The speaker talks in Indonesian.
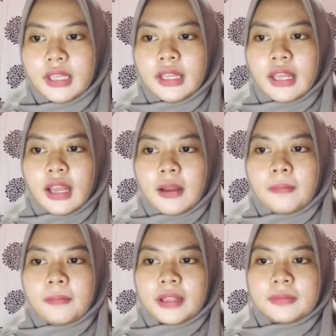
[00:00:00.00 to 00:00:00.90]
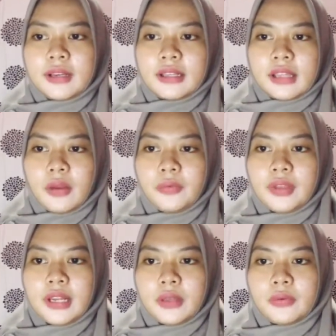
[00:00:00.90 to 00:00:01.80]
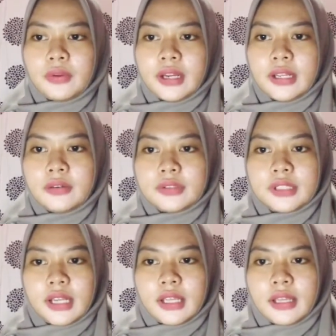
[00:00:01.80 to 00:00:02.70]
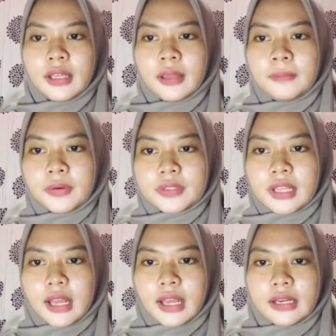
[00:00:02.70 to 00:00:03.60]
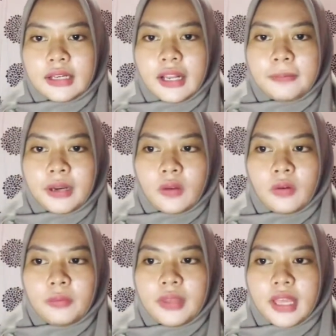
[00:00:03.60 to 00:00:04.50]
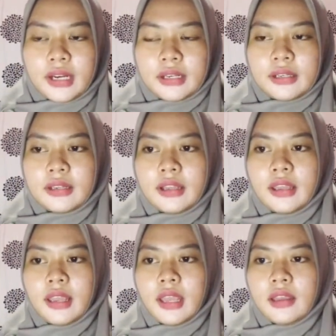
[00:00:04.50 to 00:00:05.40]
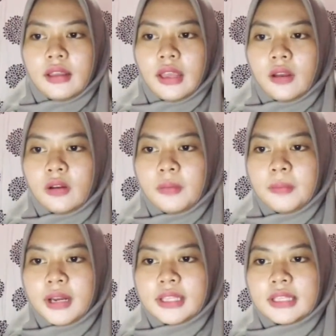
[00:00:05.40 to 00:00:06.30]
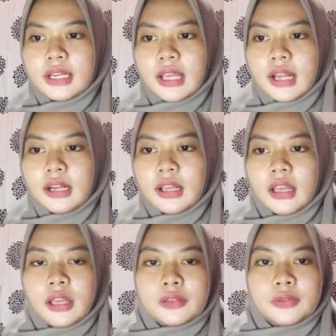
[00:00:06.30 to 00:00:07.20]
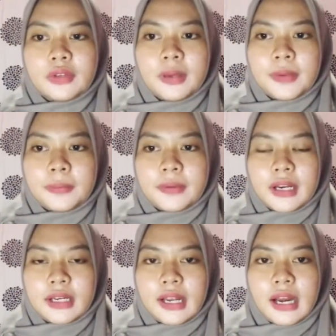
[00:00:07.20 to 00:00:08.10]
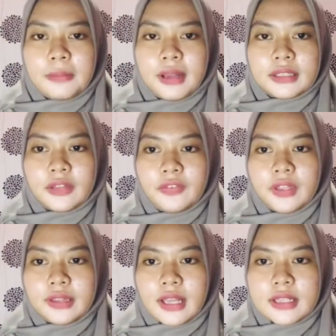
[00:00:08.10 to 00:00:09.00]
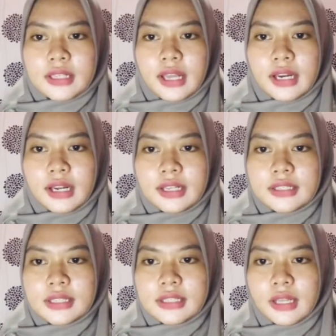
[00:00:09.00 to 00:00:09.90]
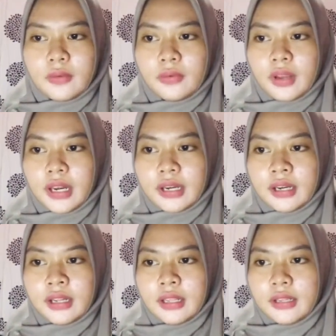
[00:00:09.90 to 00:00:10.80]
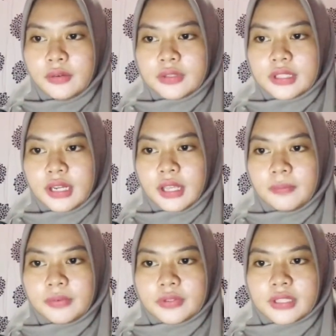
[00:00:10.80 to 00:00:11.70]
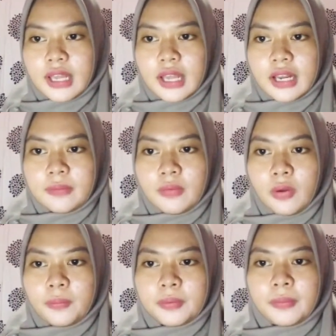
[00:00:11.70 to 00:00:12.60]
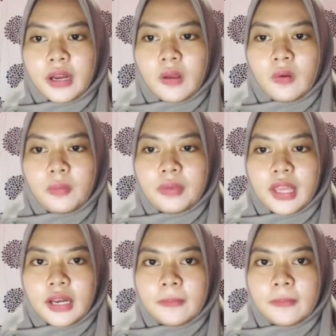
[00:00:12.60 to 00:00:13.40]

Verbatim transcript: Yang keempat, mengetahui lingkungan industri, perusahaan, dan perekonomian. Ekonomi manajerial juga berperan dalam aktivitas analisis lingkungan, industri, perusahaan, maupun perekonomian.